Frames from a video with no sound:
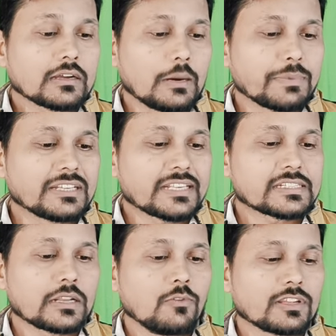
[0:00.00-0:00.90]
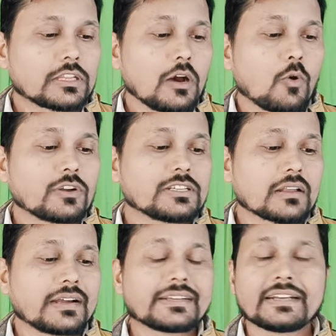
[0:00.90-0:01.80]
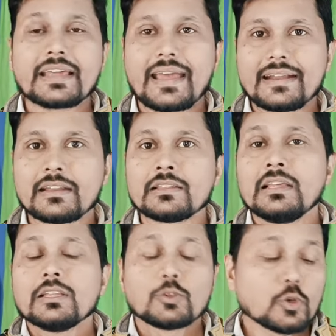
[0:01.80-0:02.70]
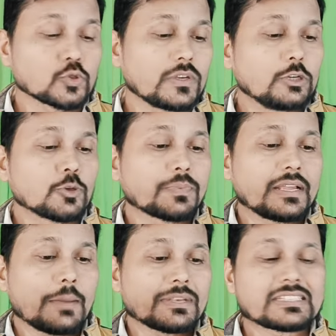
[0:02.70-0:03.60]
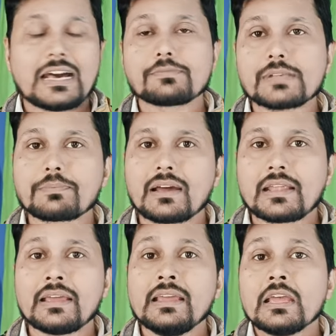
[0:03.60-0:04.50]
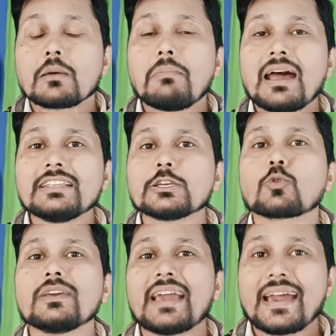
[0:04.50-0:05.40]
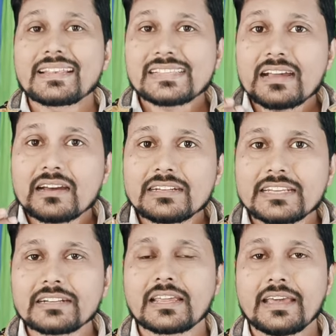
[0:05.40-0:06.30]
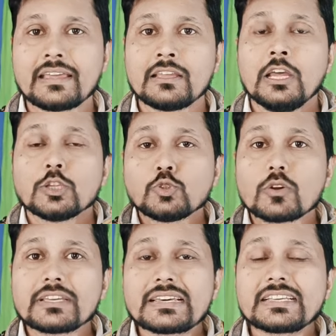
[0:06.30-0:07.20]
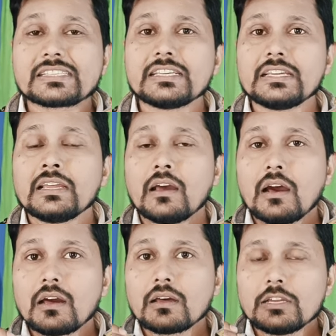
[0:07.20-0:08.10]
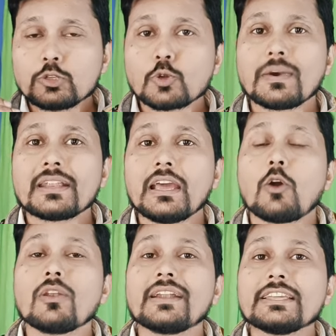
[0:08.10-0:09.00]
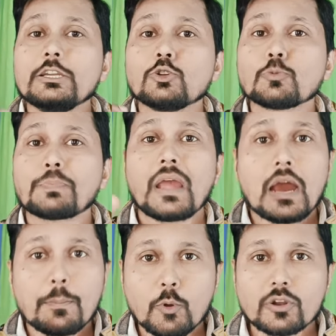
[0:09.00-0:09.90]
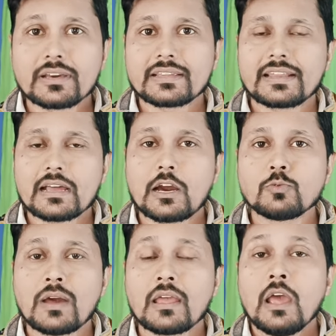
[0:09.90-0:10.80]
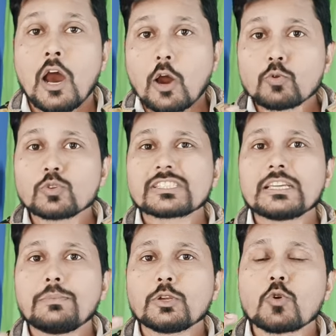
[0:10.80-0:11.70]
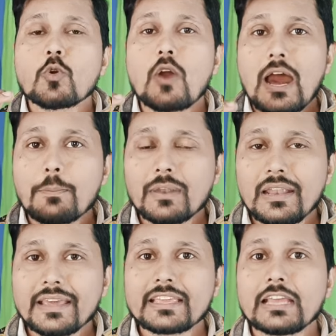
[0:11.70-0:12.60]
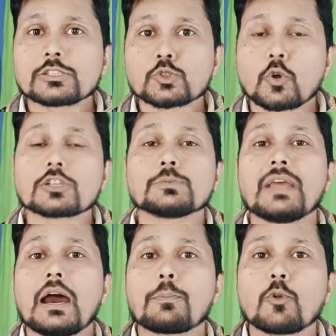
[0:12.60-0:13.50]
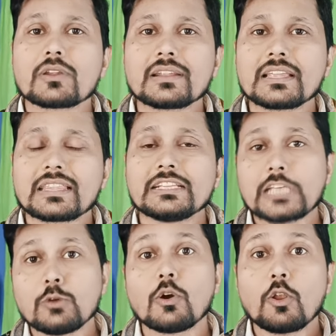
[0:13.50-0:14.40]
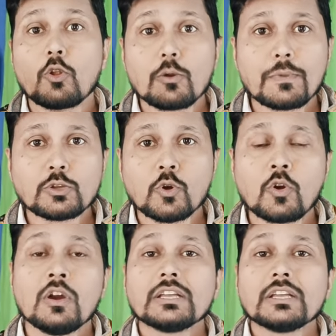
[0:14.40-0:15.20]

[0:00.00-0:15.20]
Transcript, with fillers: कंप्लीसेशन विथ द ओरिजिनल कंटेंट एडेड दोस्तों यूट्यूब का यहाँ पे साफ साफ कहना है मान लीजिए कोई ऐसा कंटेंट है जो कि किसी यूट्यूबर ने ऑलरेडी यूट्यूब पे अपलोड करके रखा हुआ है और उसकी वीडियो को आप लेके शॉर्ट्स में अपलोड कर देते हैं चाहे वो लॉन्ग वीडियो हो